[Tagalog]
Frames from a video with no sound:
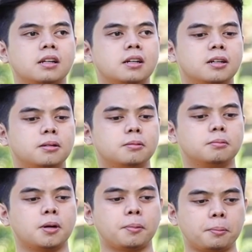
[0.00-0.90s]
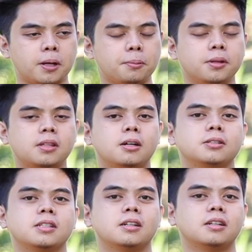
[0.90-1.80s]
Talagang mapapalapit tayo
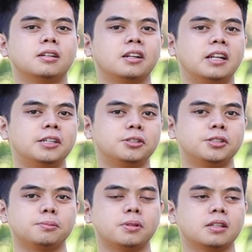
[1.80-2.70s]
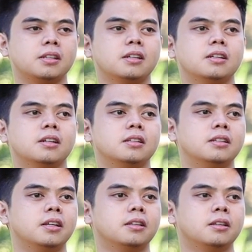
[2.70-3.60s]
sa relationship natin kay God
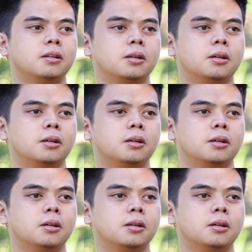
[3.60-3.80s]
Then